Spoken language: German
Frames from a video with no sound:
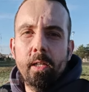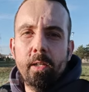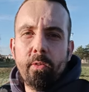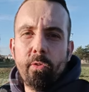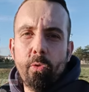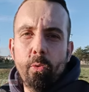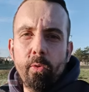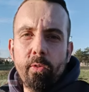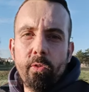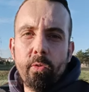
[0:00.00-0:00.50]

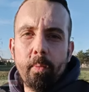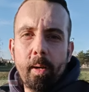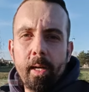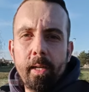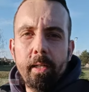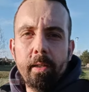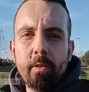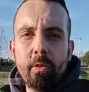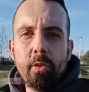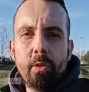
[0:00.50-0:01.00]
zu
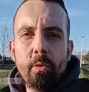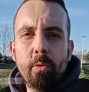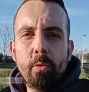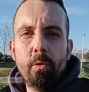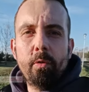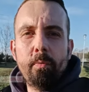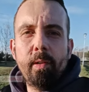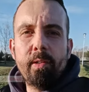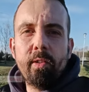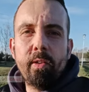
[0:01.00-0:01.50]
zweit
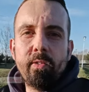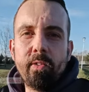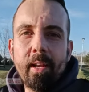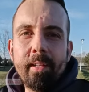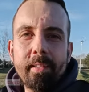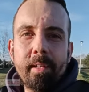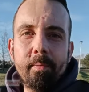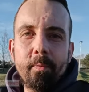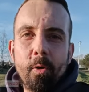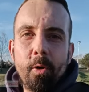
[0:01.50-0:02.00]
und wir sind
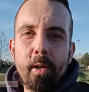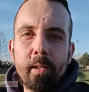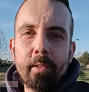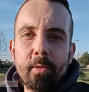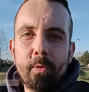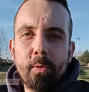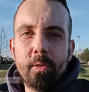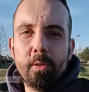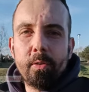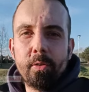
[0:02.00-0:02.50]
satt geworden
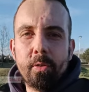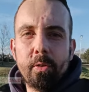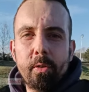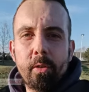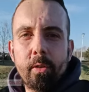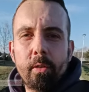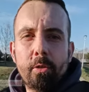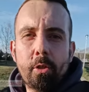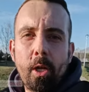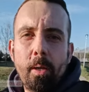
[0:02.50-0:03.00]
und
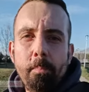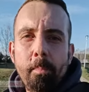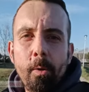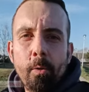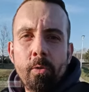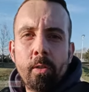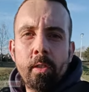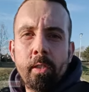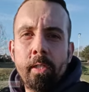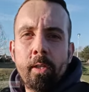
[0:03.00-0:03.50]
schreibt mal
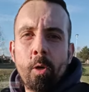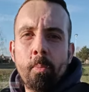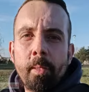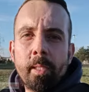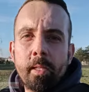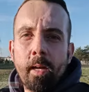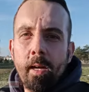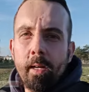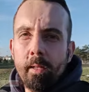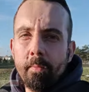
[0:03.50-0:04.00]
unten in die
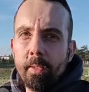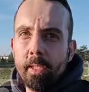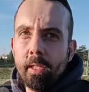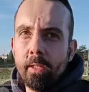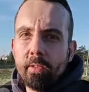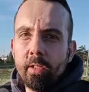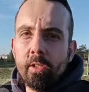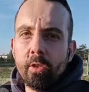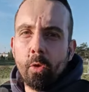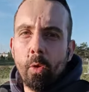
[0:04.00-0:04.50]
Kommentare, wie
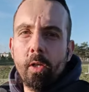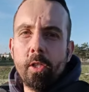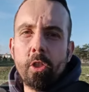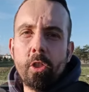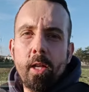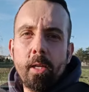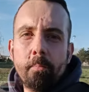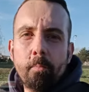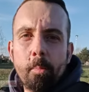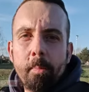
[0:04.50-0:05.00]
das in
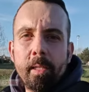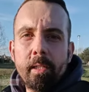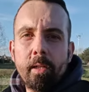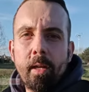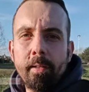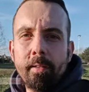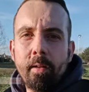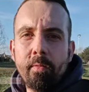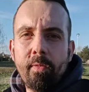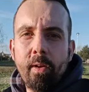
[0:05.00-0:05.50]
Deutschland
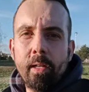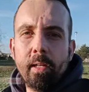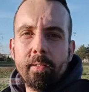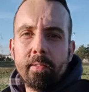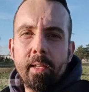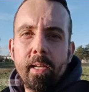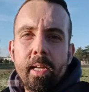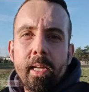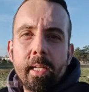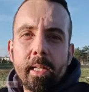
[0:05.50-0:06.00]
momentan der Fall ist.